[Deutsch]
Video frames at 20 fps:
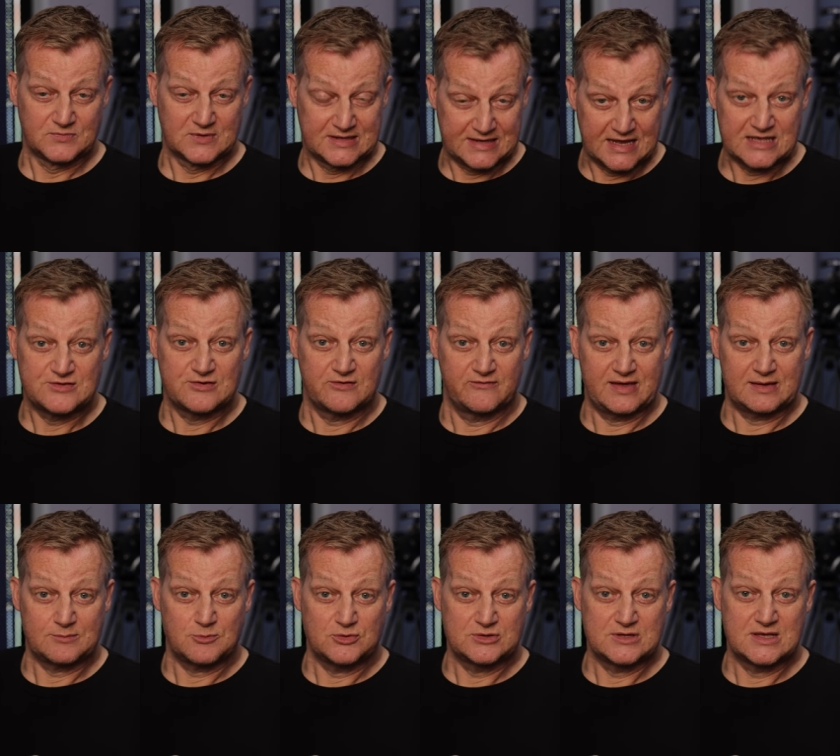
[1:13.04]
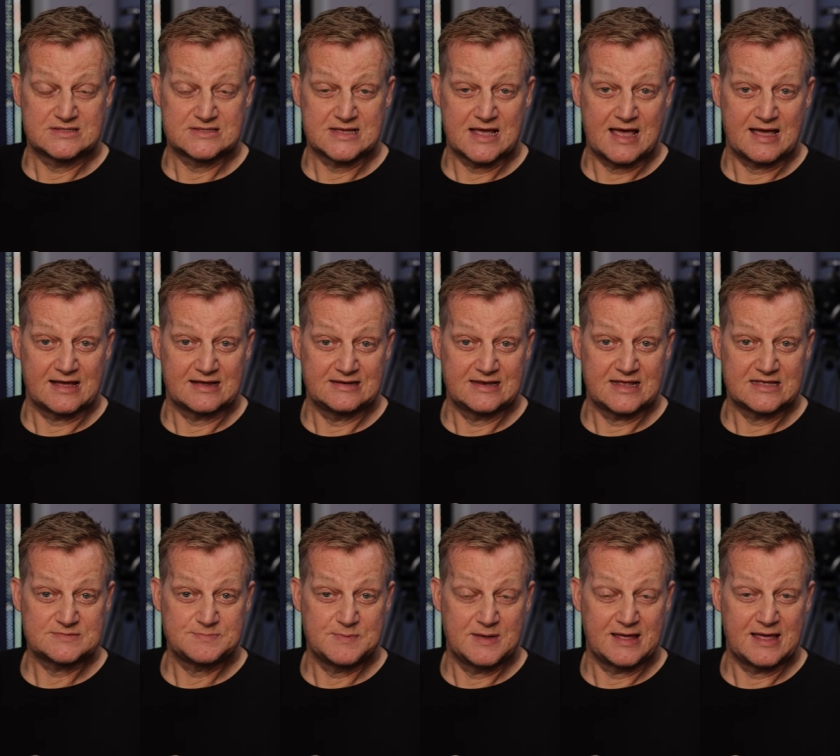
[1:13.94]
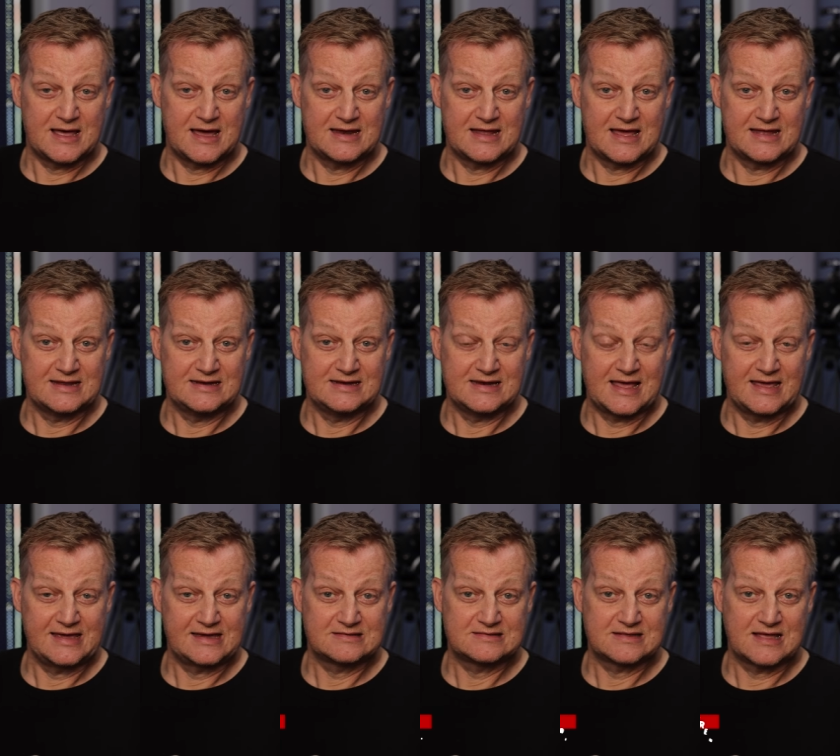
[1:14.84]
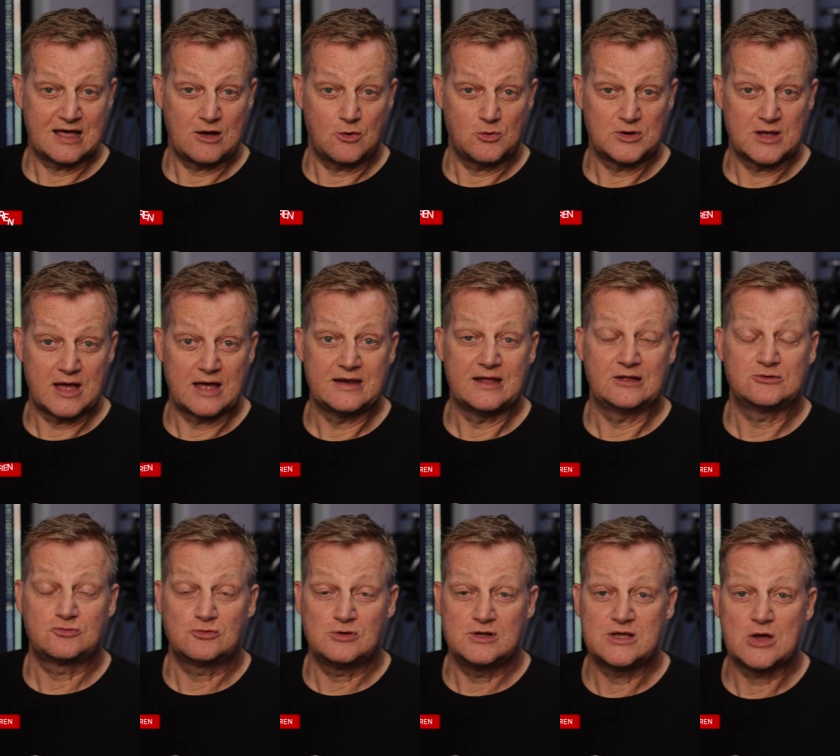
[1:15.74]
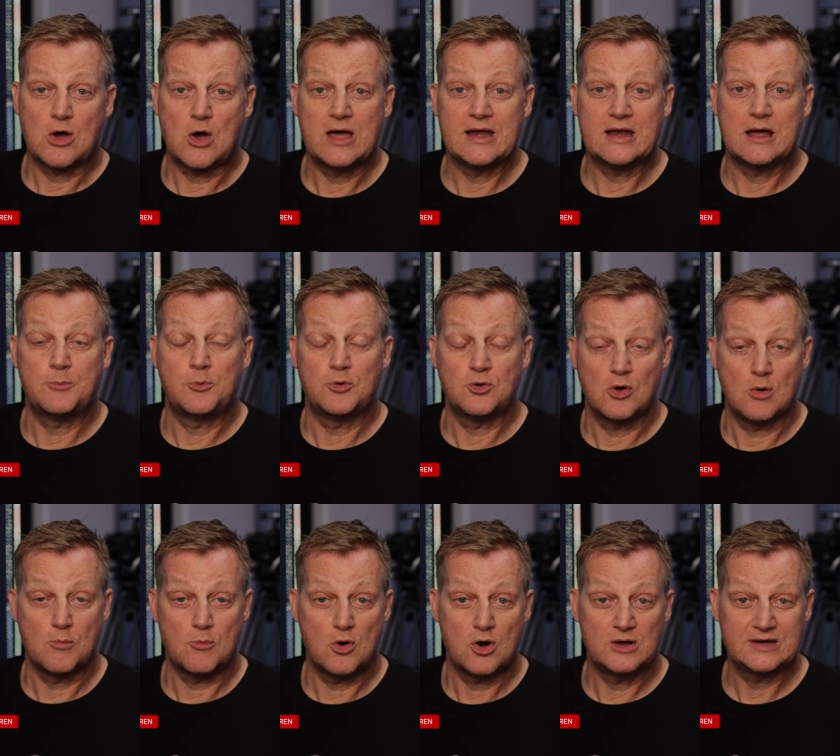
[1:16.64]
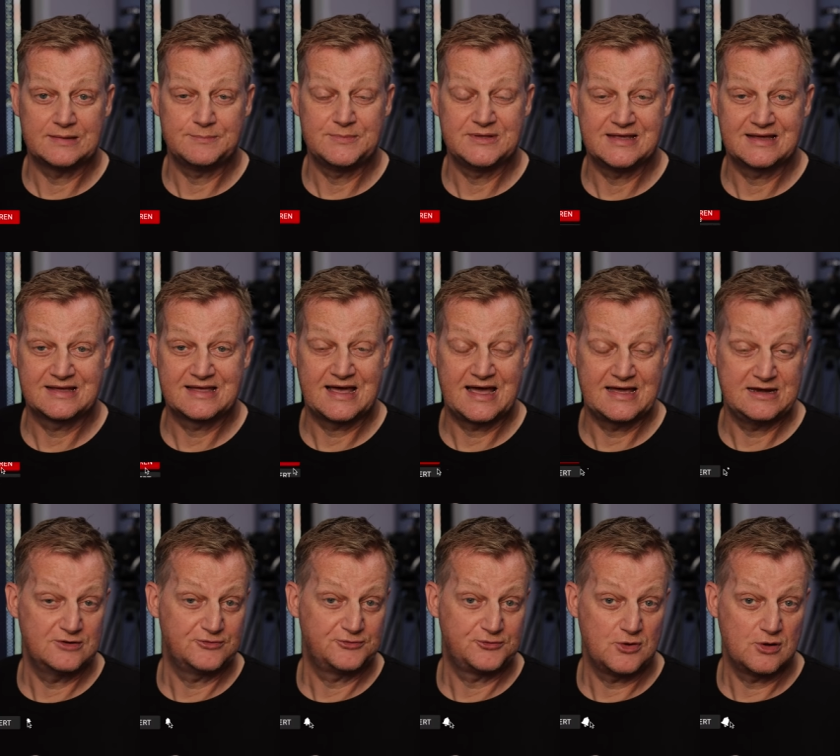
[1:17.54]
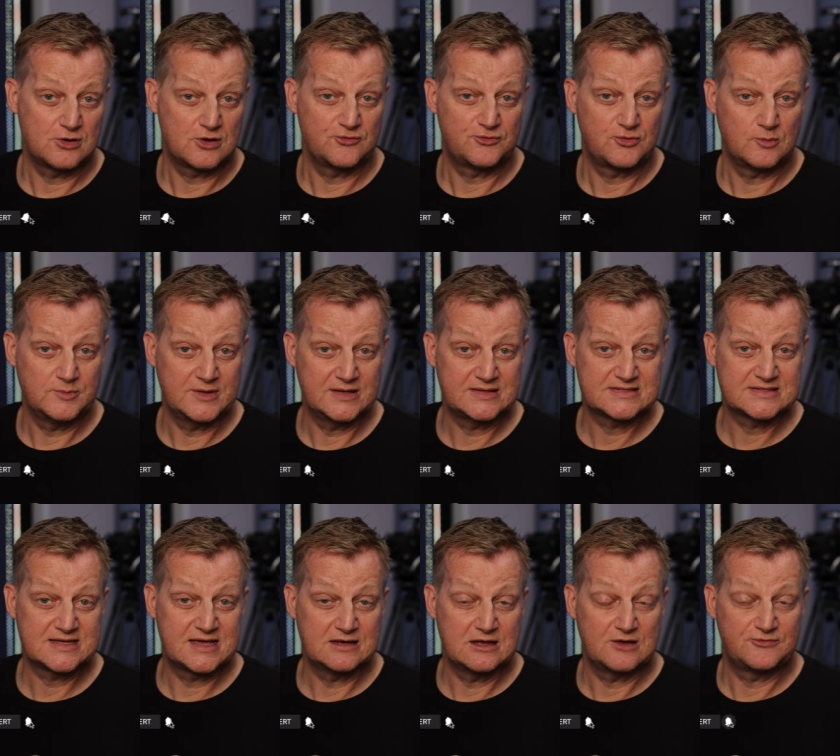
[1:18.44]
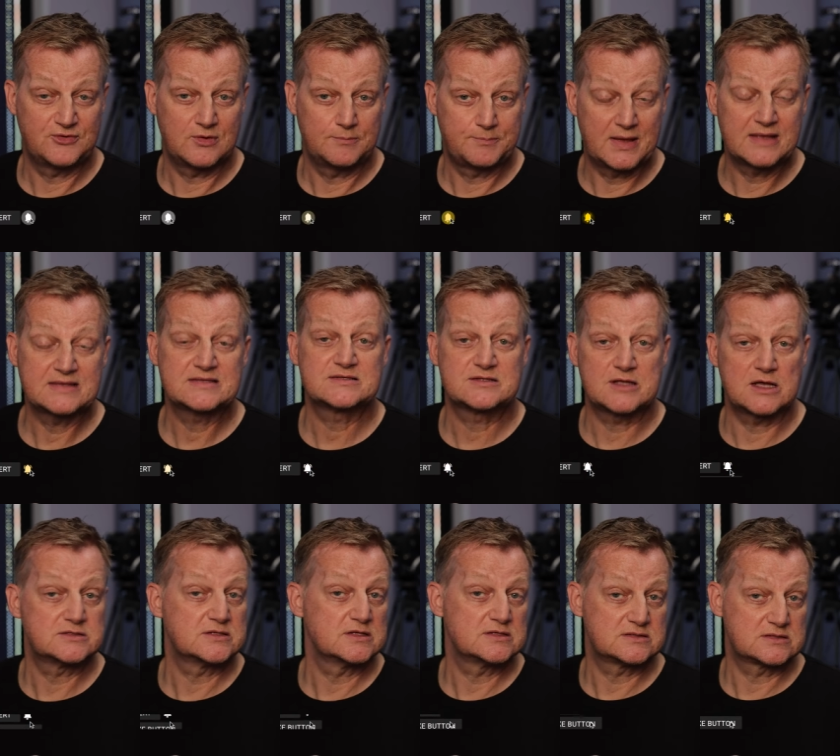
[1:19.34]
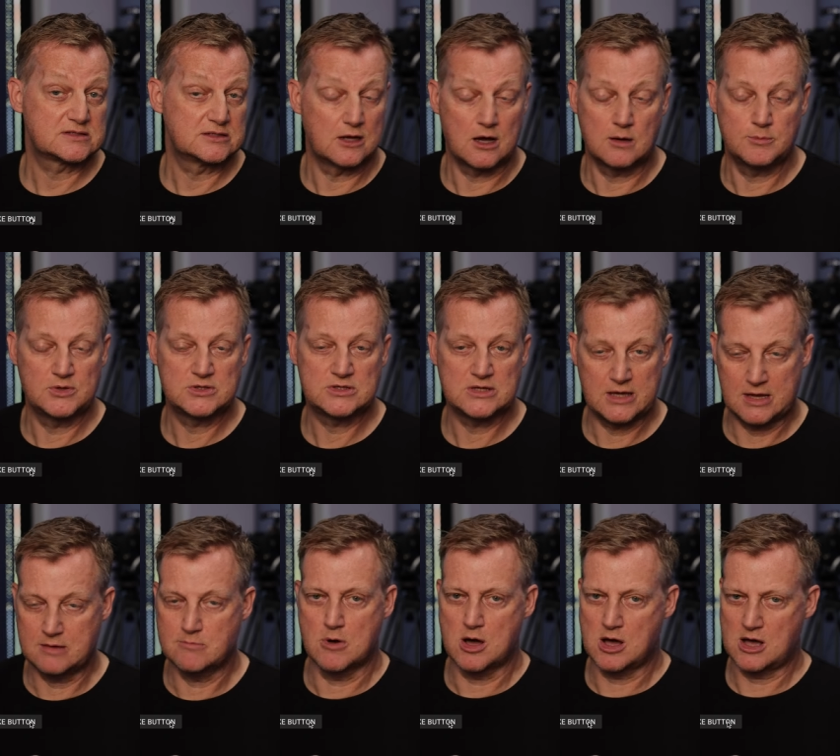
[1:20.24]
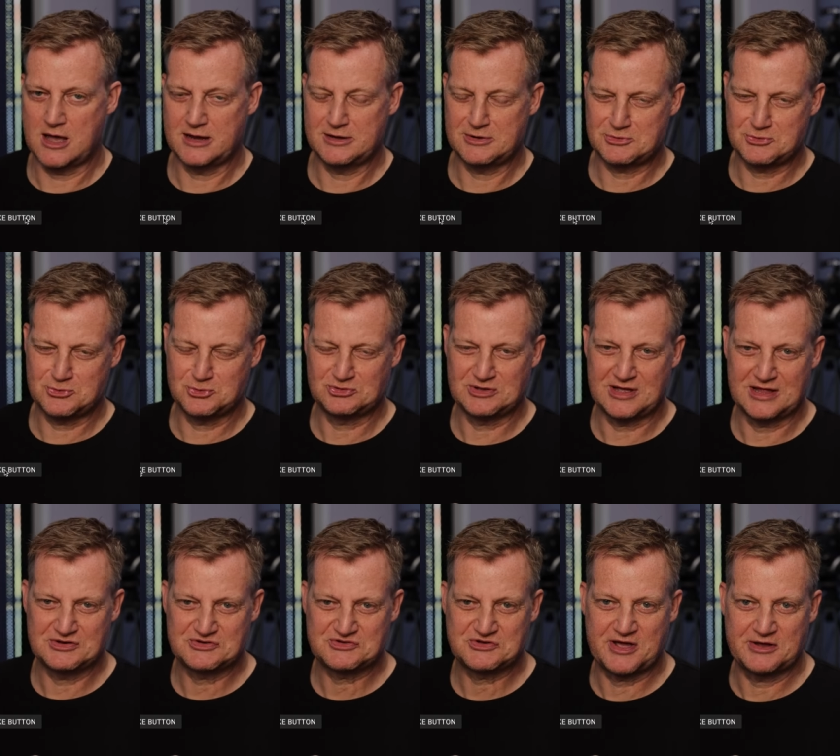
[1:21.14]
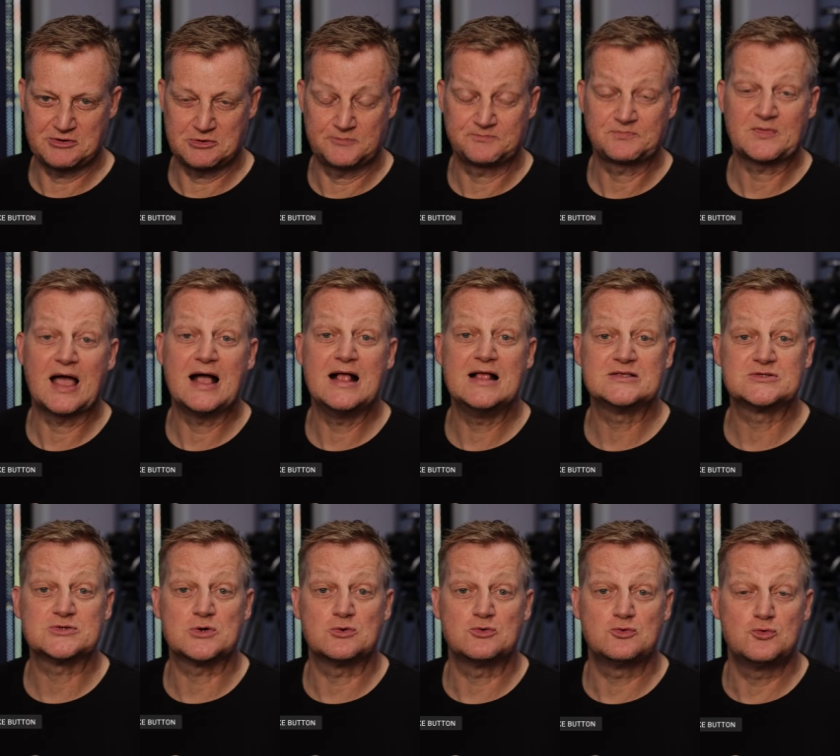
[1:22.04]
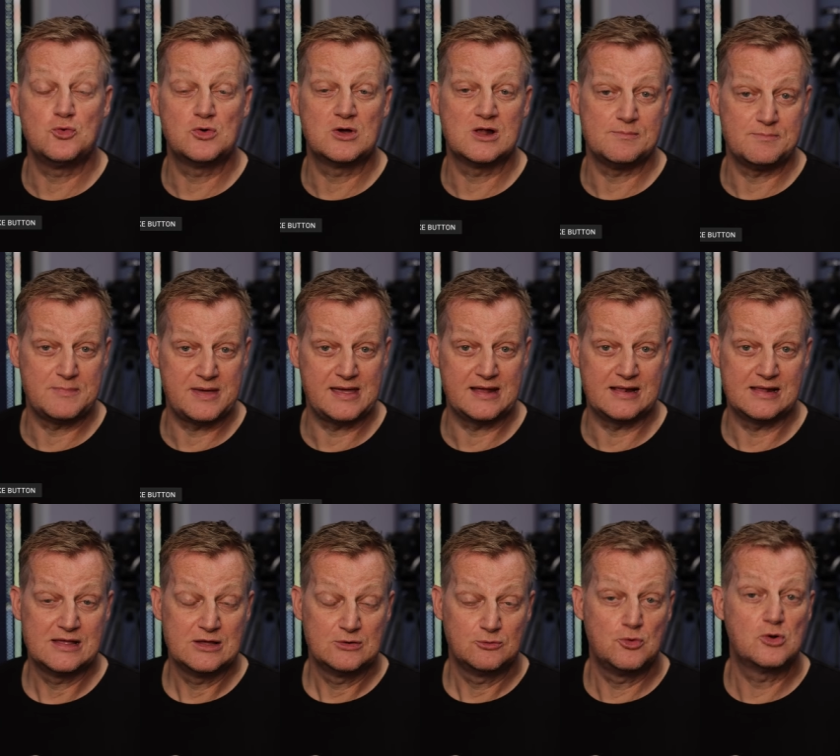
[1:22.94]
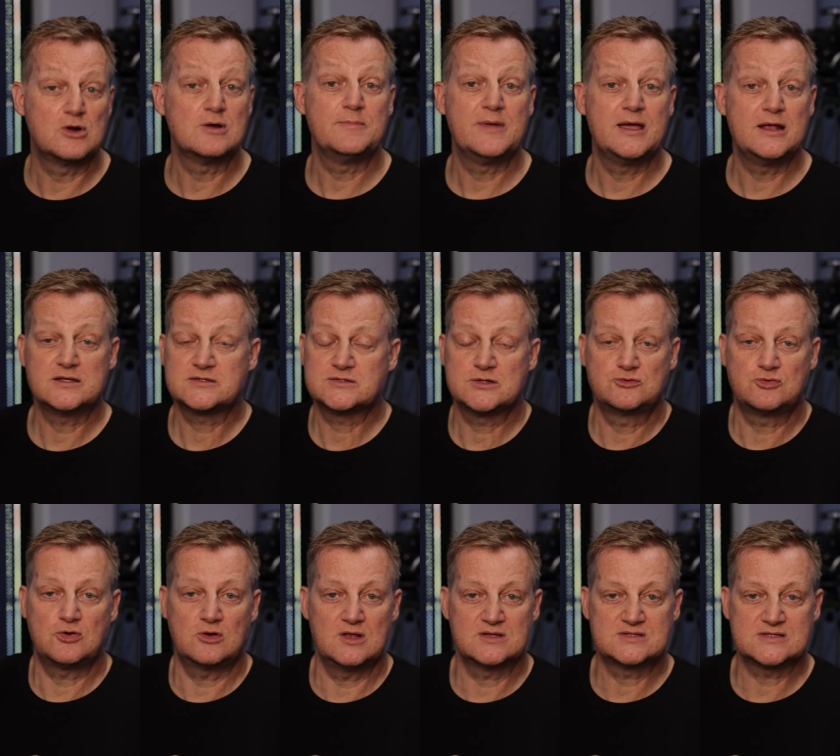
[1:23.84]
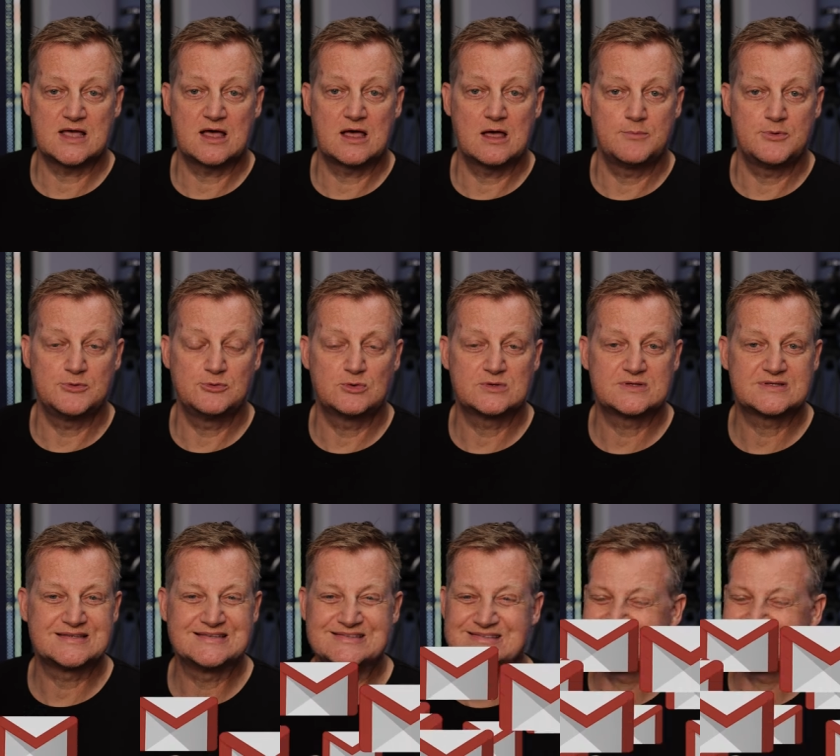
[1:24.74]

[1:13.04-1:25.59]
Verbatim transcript: Gleich vorweg möchte ich sagen, lasst mir gerne einen Like da oder natürlich auch ein Abonnement, damit ihr keine Folge vom Netzscanner verpasst. Das ist, glaube ich, immer eine gute Entscheidung. Also Google Mail. Google Mail ist eine tolle Sache, benutzen